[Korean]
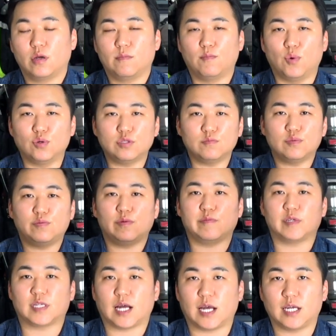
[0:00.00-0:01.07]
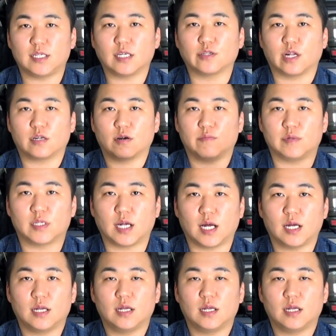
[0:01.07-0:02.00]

모든 부품이 다 해당될 겁니다